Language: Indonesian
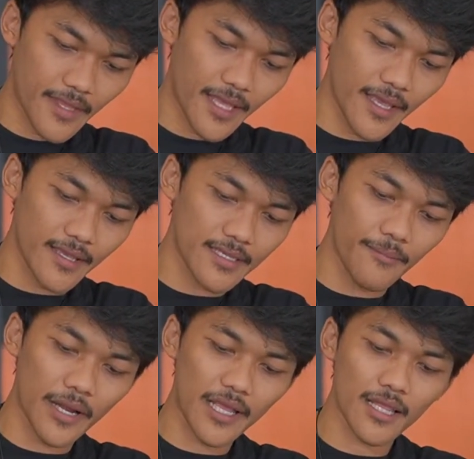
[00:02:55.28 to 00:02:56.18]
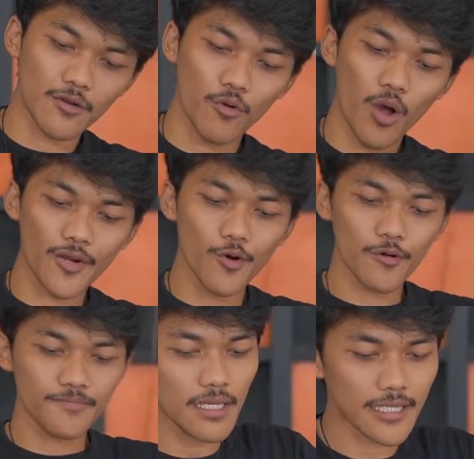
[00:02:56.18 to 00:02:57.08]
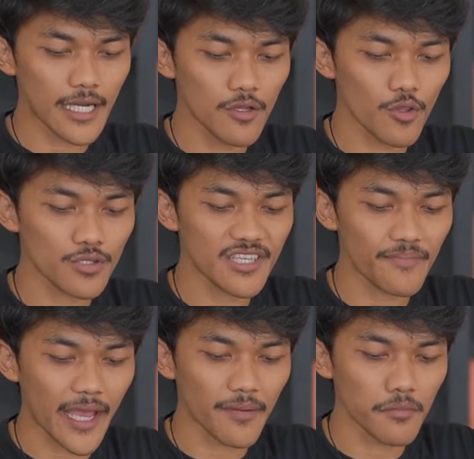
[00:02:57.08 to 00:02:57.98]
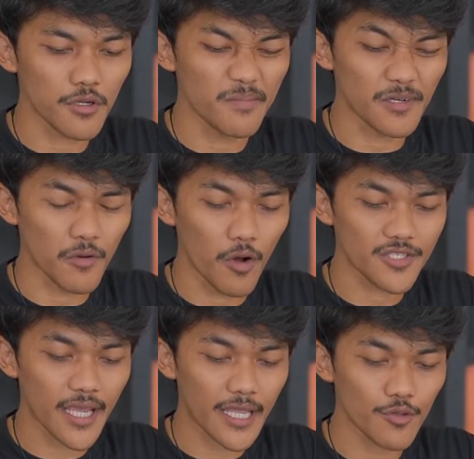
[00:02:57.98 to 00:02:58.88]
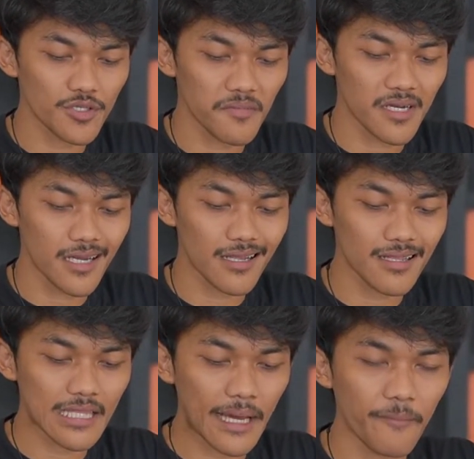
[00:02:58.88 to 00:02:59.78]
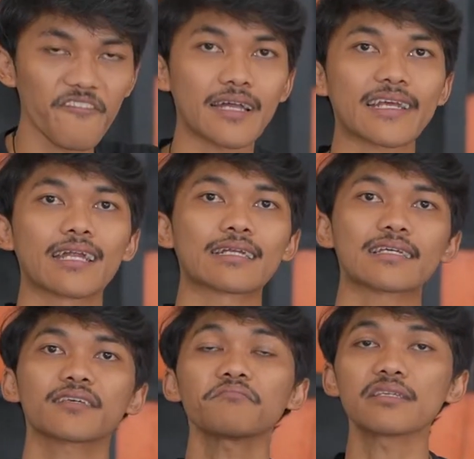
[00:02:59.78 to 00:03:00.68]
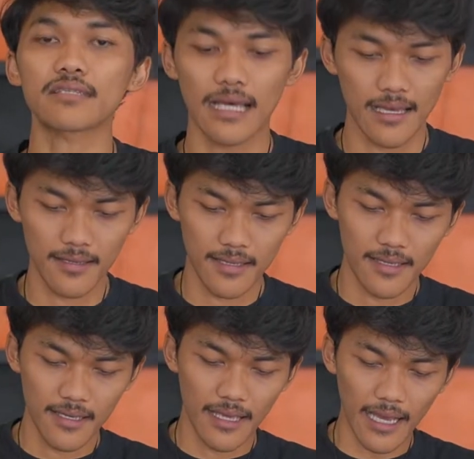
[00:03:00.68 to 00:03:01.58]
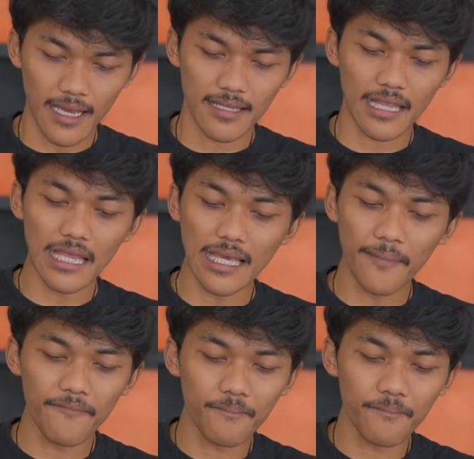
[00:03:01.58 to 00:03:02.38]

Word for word: nih sambil kita nunggu aduk jadi untuk nyiptain menu-menu goceng itu sebenarnya tiap varian rasa bisa ya kan tiap